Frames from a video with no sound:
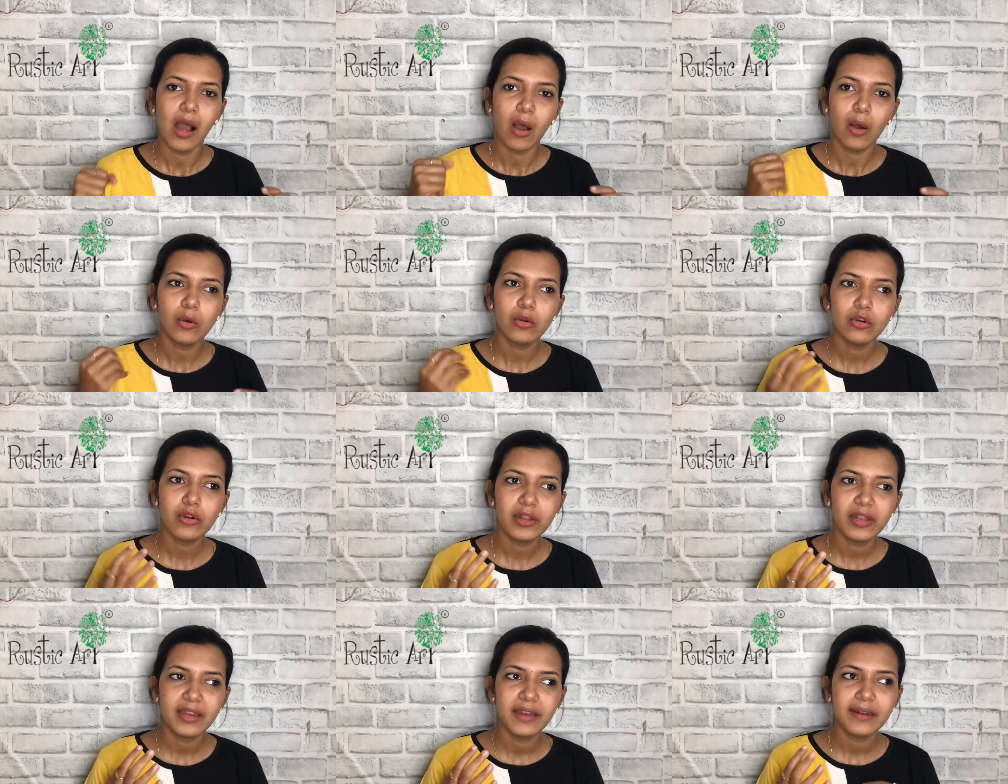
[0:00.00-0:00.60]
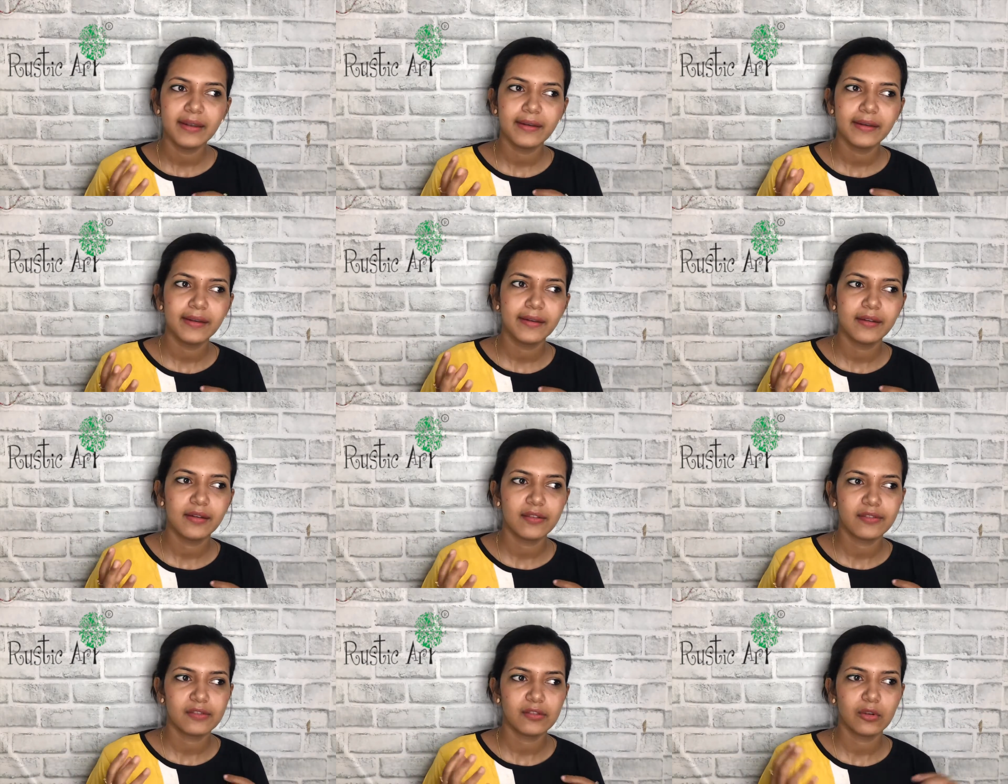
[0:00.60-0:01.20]
அவங்களோட
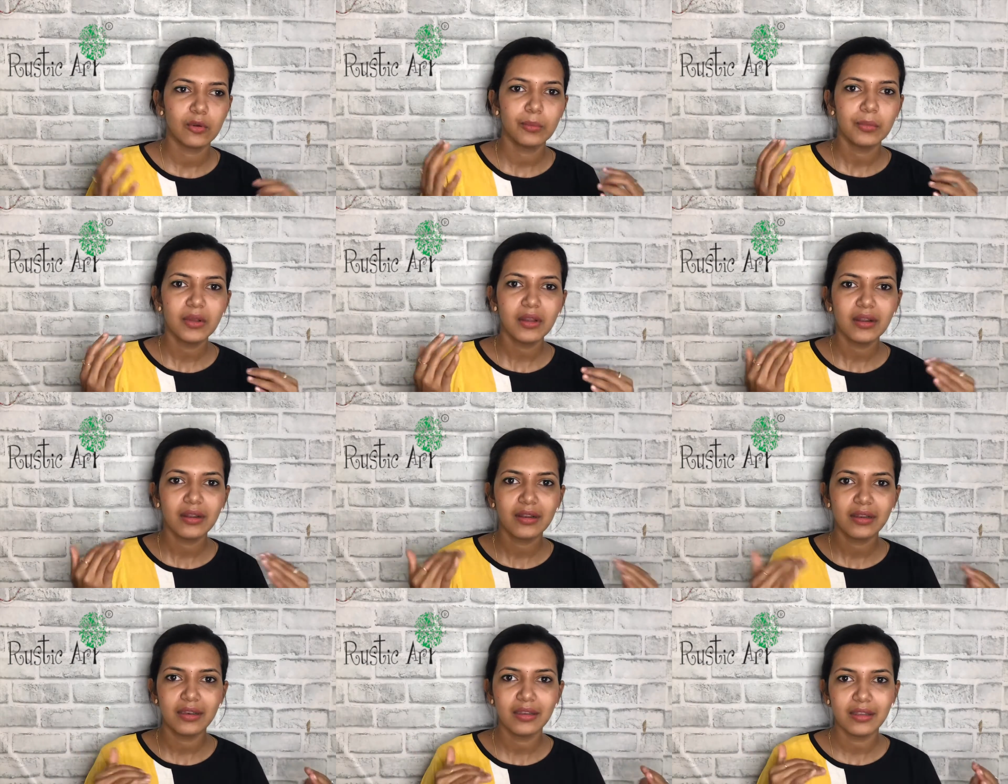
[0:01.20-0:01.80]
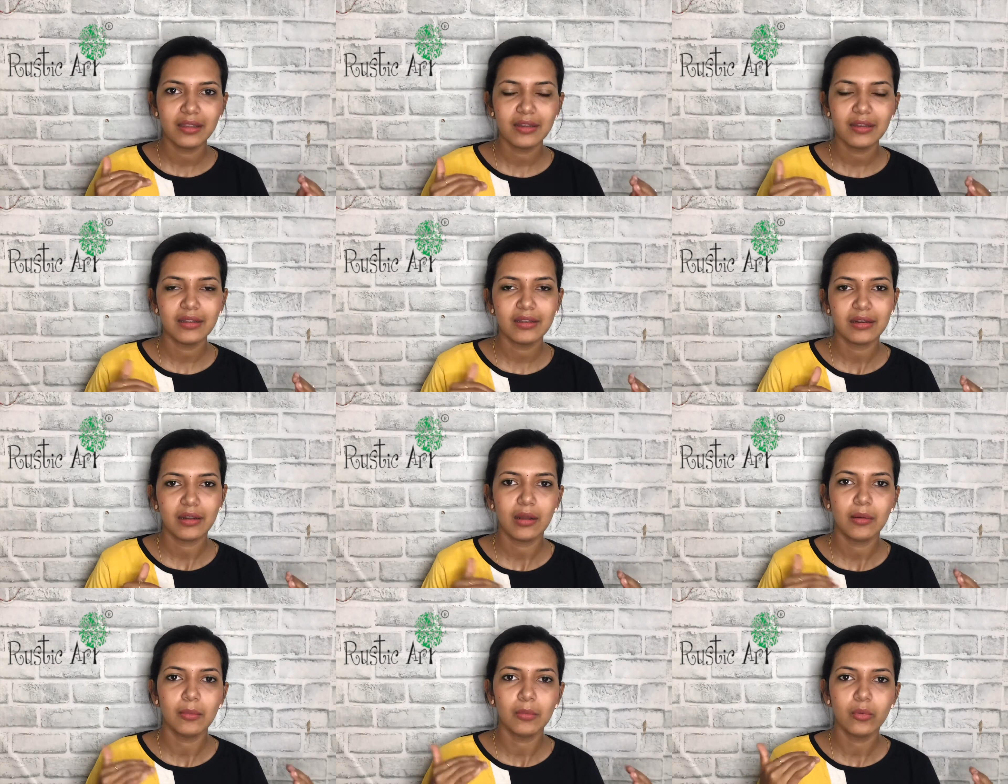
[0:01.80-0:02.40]
இன்க்ரீடியன்ட் லிஸ்ட்னா ரொம்ப
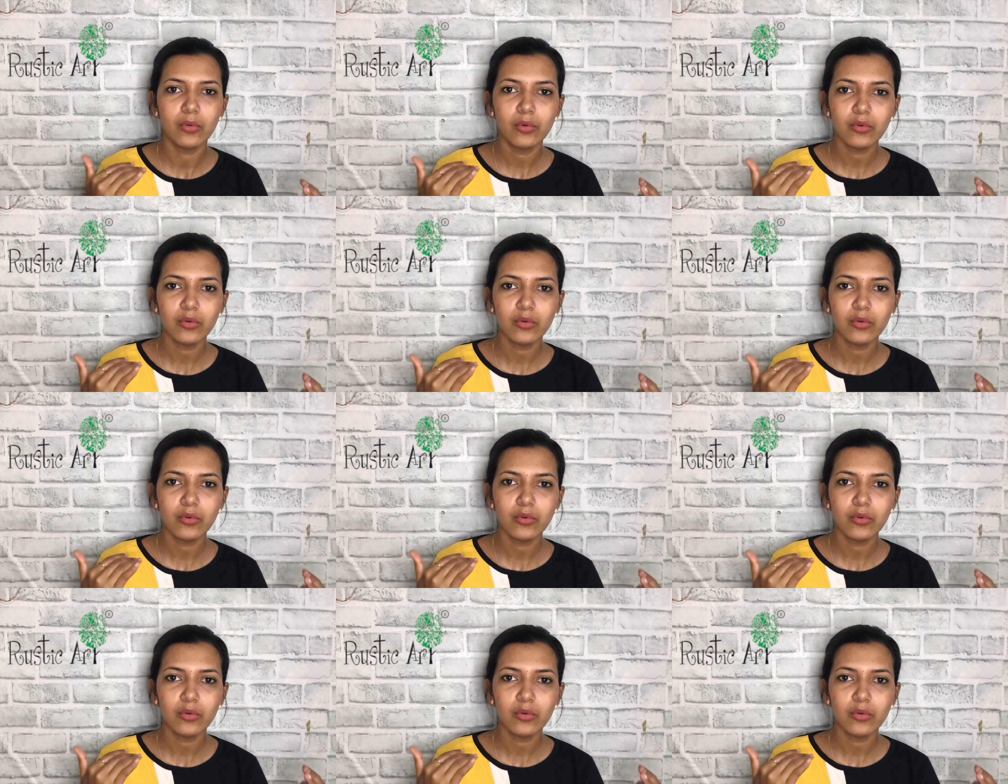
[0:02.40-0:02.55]
கிளியராக